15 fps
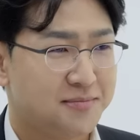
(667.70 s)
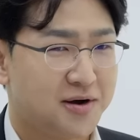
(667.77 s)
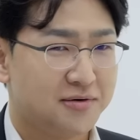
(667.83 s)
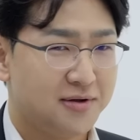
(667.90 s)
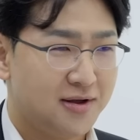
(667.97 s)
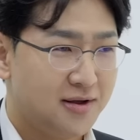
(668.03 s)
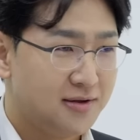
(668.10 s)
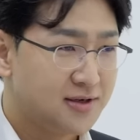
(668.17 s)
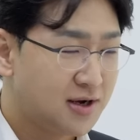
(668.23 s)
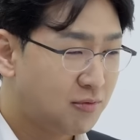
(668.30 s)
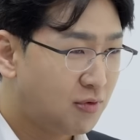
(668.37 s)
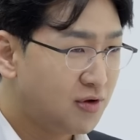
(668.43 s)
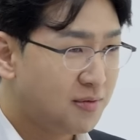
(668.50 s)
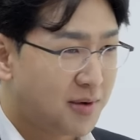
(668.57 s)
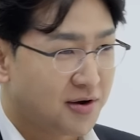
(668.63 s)
막 아.
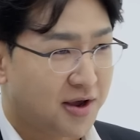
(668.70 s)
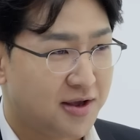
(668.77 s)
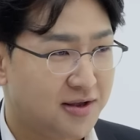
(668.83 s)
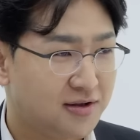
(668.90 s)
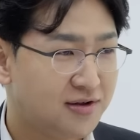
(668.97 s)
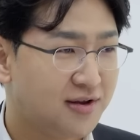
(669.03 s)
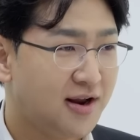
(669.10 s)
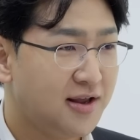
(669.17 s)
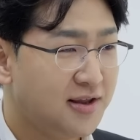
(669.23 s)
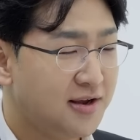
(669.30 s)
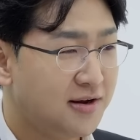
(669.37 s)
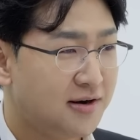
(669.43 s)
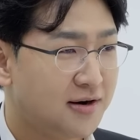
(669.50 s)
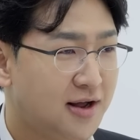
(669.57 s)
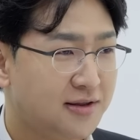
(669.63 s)
채권을 막 개인이
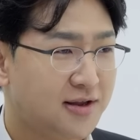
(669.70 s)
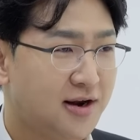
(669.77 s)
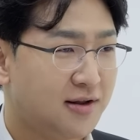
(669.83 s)
트레이딩을 판다.